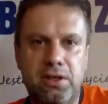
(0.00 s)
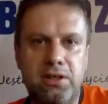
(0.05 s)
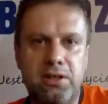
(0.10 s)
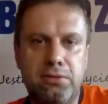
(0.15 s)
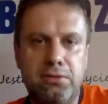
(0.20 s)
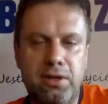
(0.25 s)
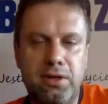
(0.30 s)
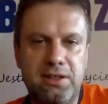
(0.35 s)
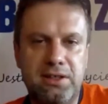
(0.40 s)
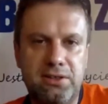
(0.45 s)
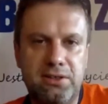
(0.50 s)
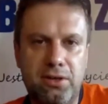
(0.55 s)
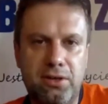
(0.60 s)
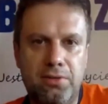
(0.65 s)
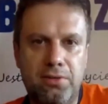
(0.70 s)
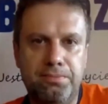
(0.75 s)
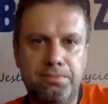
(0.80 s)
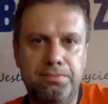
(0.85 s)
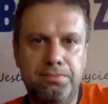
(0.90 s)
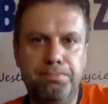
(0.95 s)
które
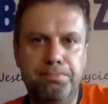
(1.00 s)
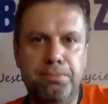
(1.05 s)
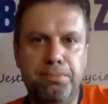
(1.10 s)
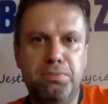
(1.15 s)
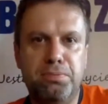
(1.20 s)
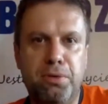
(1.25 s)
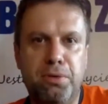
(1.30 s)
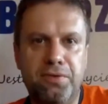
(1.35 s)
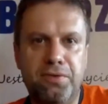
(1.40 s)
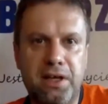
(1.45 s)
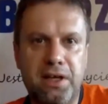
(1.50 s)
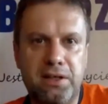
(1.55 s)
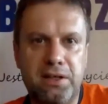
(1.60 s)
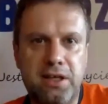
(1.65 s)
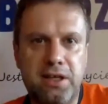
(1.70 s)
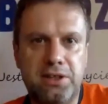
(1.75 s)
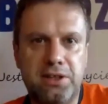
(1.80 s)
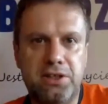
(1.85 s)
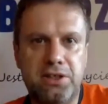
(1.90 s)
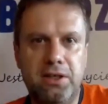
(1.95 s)
są
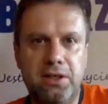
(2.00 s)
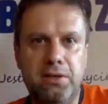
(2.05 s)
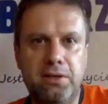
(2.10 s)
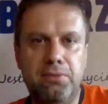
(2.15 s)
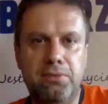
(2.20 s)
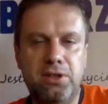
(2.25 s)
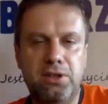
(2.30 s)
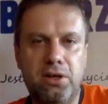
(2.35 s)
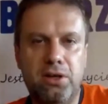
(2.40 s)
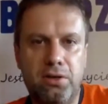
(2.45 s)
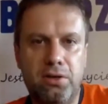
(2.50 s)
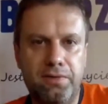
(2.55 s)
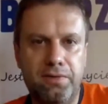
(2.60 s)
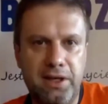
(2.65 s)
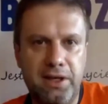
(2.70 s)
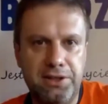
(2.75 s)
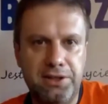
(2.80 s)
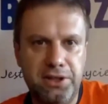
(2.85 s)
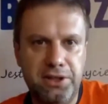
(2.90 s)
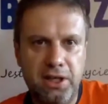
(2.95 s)
podpowiadać,
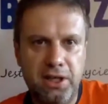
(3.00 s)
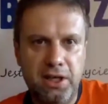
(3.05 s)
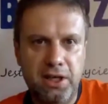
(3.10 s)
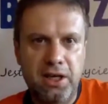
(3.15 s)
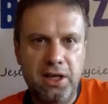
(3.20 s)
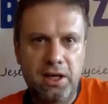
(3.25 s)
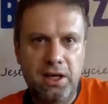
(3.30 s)
moderować,